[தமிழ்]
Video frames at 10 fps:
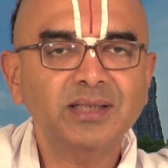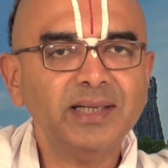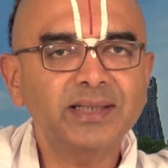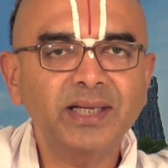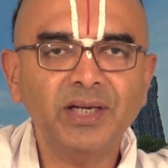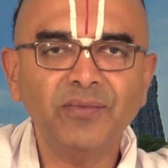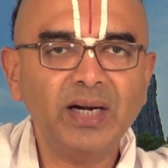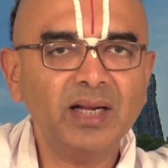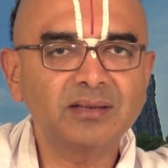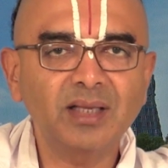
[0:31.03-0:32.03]
சட்டென்று
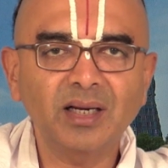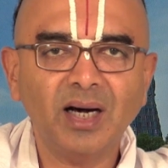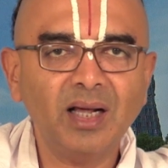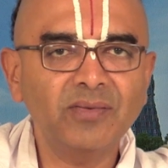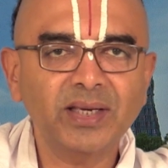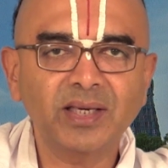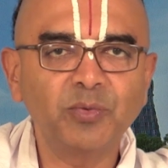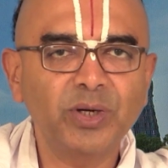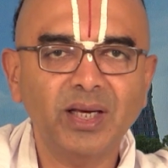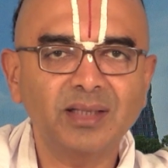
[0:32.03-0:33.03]
வெள்ளத்தில் கால் வைக்க
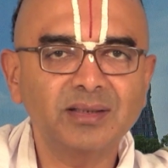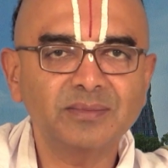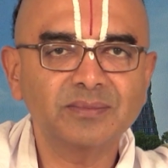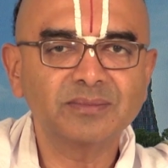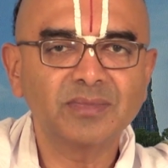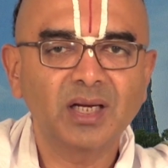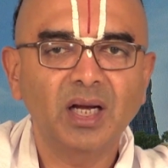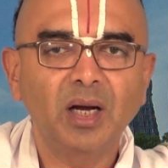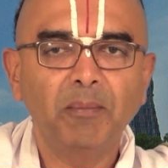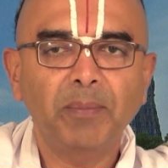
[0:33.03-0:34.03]
முடியாது
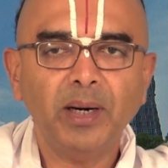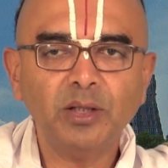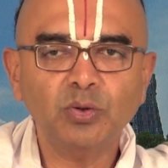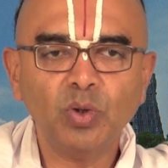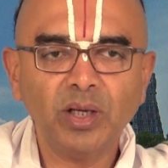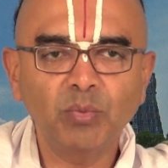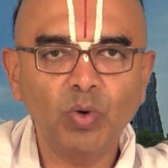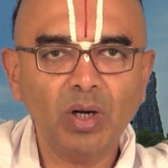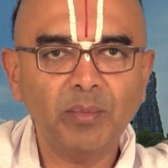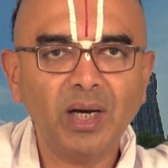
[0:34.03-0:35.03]
படித்துறை
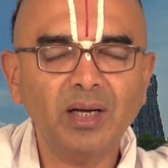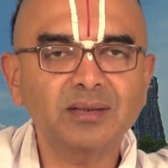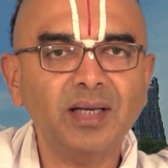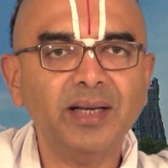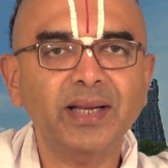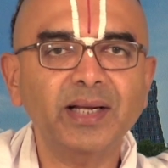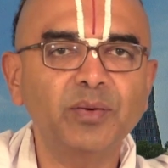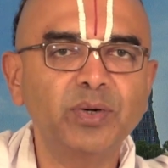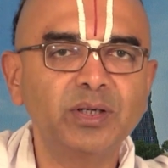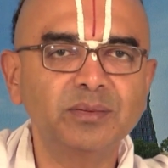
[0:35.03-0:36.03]
மூலமாகத்தான்
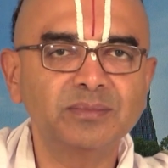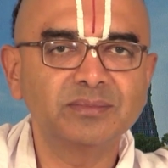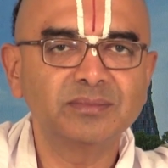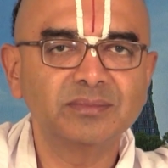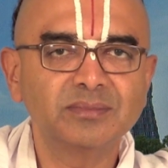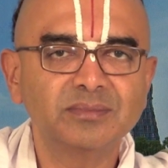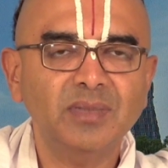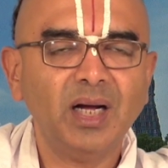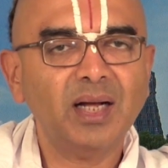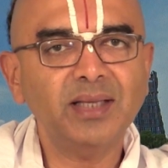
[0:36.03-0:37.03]
இறங்க வேண்டும்
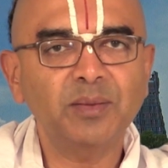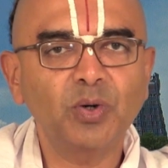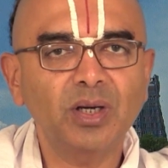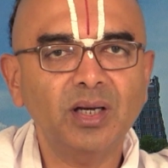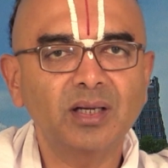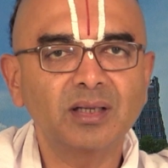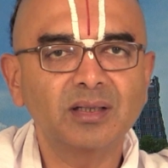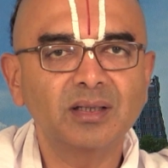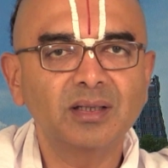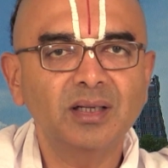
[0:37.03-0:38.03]
அதே போல
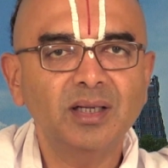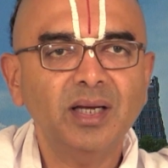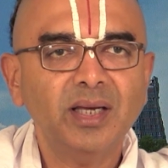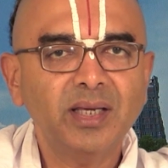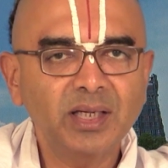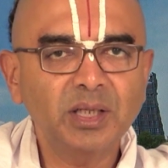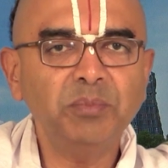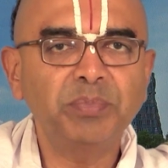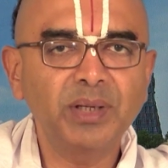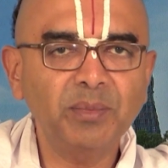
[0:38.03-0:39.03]

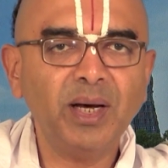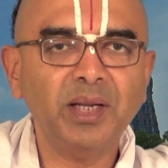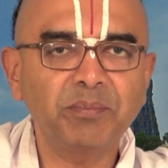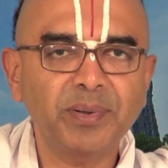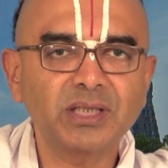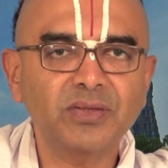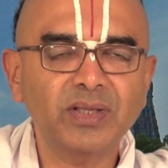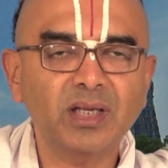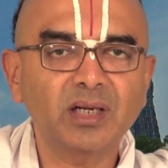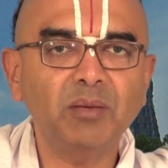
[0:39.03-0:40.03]
இங்கும் பெருமானை
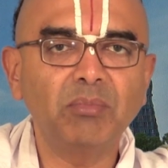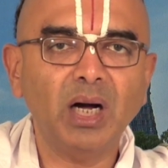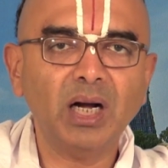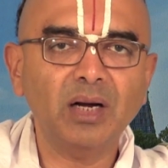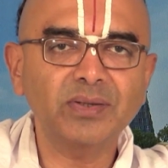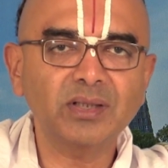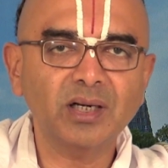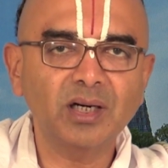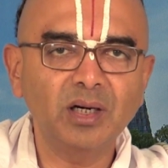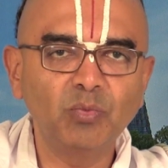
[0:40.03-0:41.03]
பற்றுவதற்கு
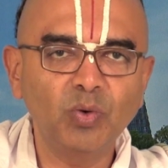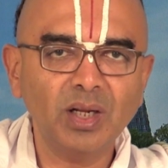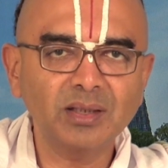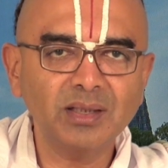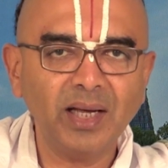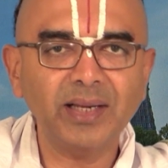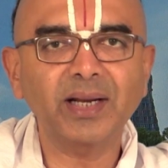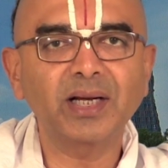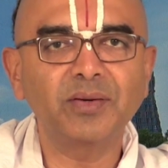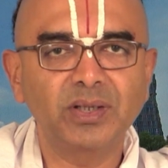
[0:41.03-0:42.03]
பாகவதர்கள் மூலம்தான்
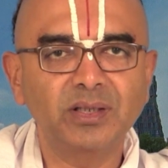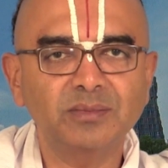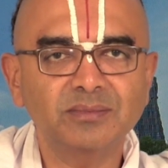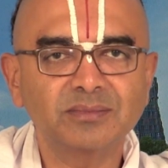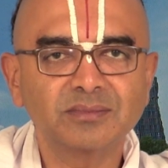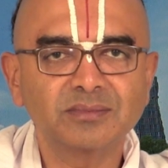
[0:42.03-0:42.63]
இறங்க வேண்டும்